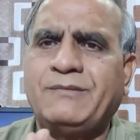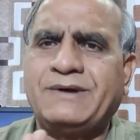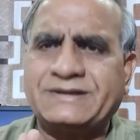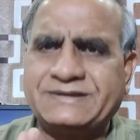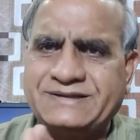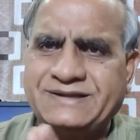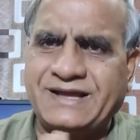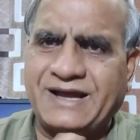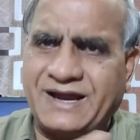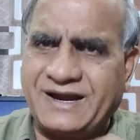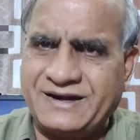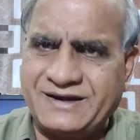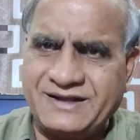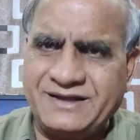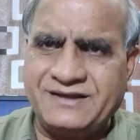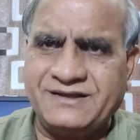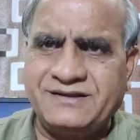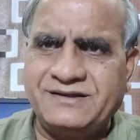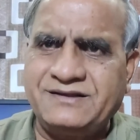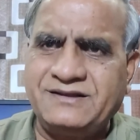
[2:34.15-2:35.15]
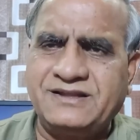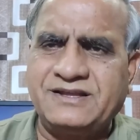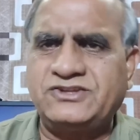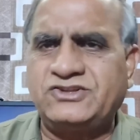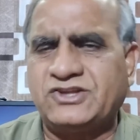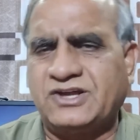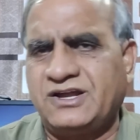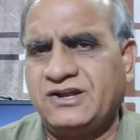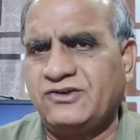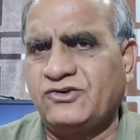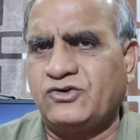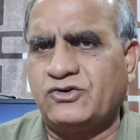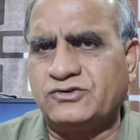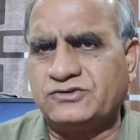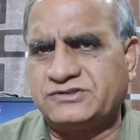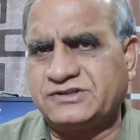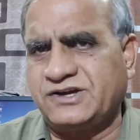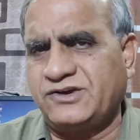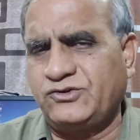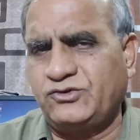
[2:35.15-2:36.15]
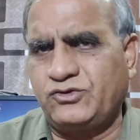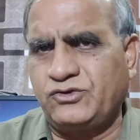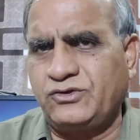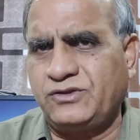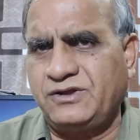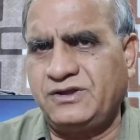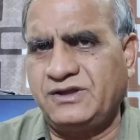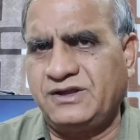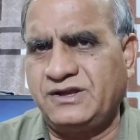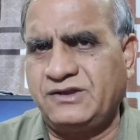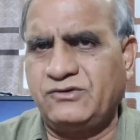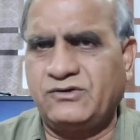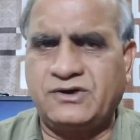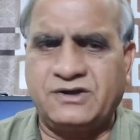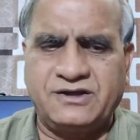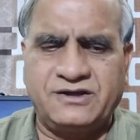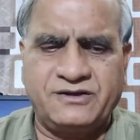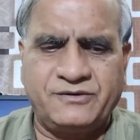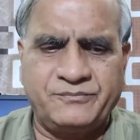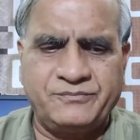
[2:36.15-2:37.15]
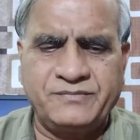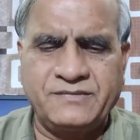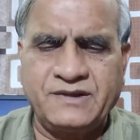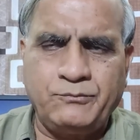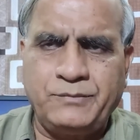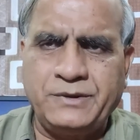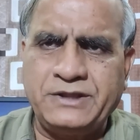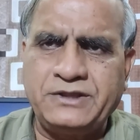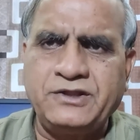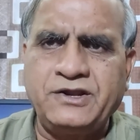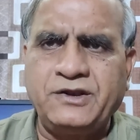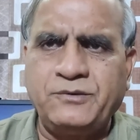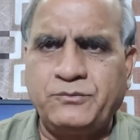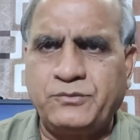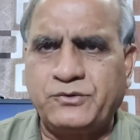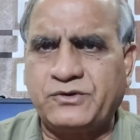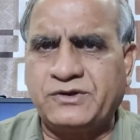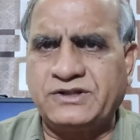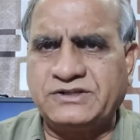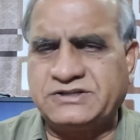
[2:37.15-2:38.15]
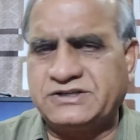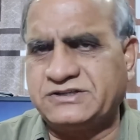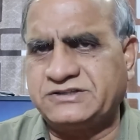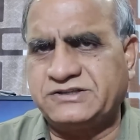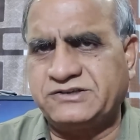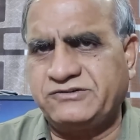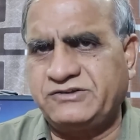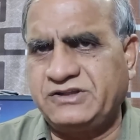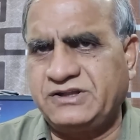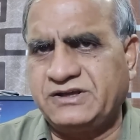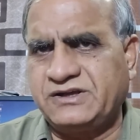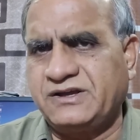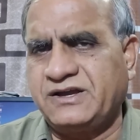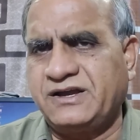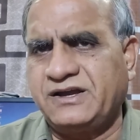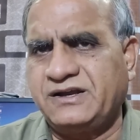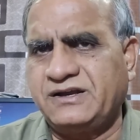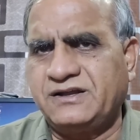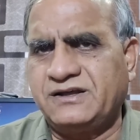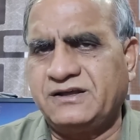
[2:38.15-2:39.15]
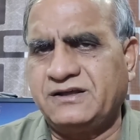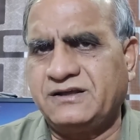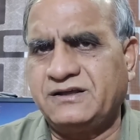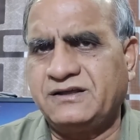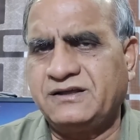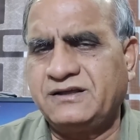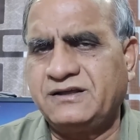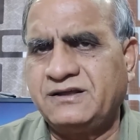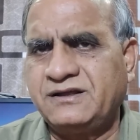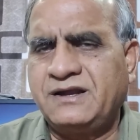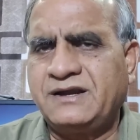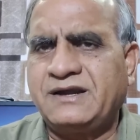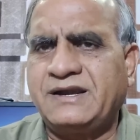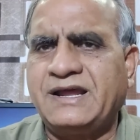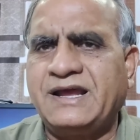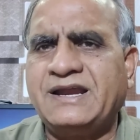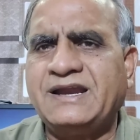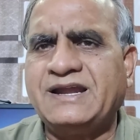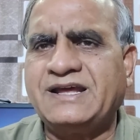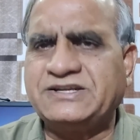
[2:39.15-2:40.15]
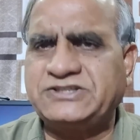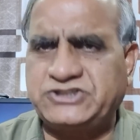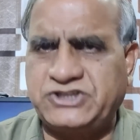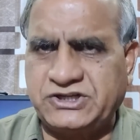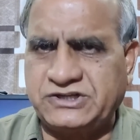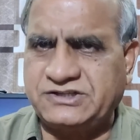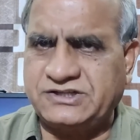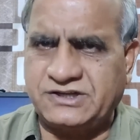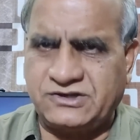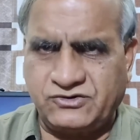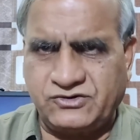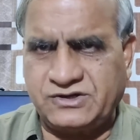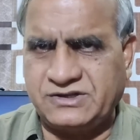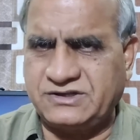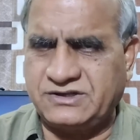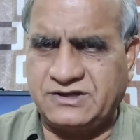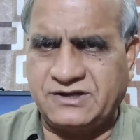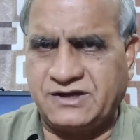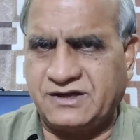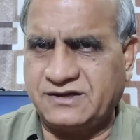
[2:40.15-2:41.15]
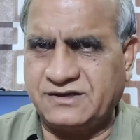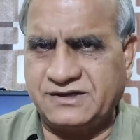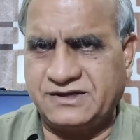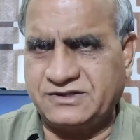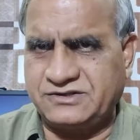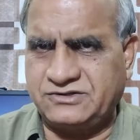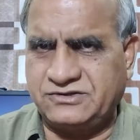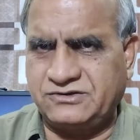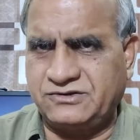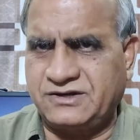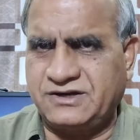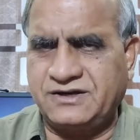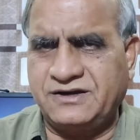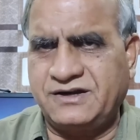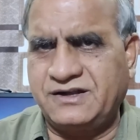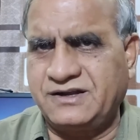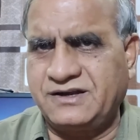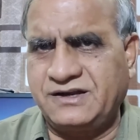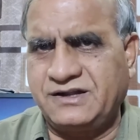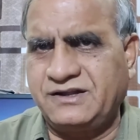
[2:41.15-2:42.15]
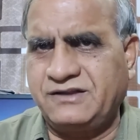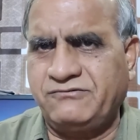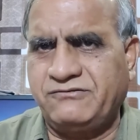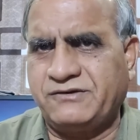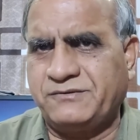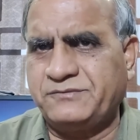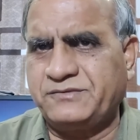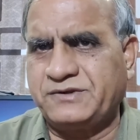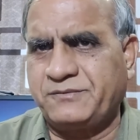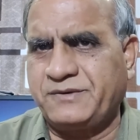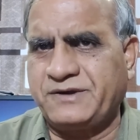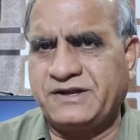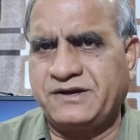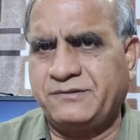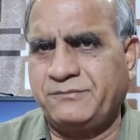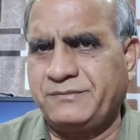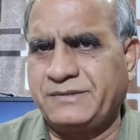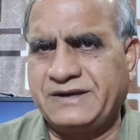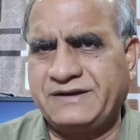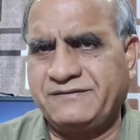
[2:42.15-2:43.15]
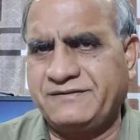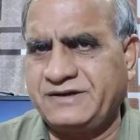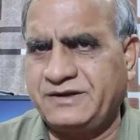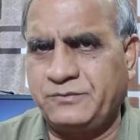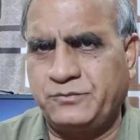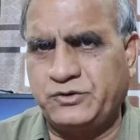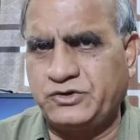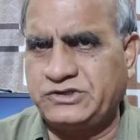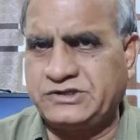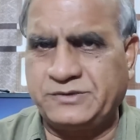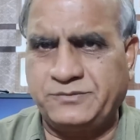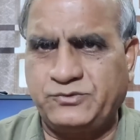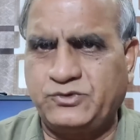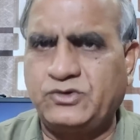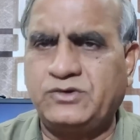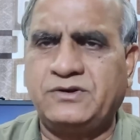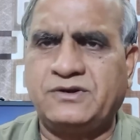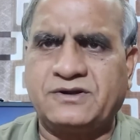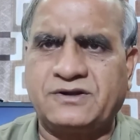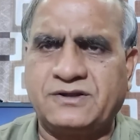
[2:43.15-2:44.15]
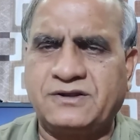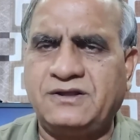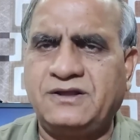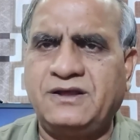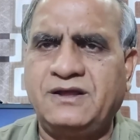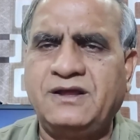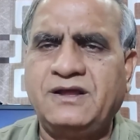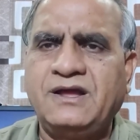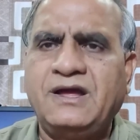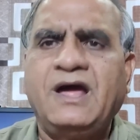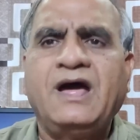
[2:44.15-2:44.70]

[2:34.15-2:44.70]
మా దాడి ఇదే స్థాయిలో కొనసాగుతుంది అనే ఒక బెదిరింపు కూడా చేసే విధంగా ఆయన డైనాస్టీస్ అని కూడా కాంగ్రెస్ను అనడానికి వంశ పారంపర్యం అని ఎప్పుడు చెప్తుంటారు కదా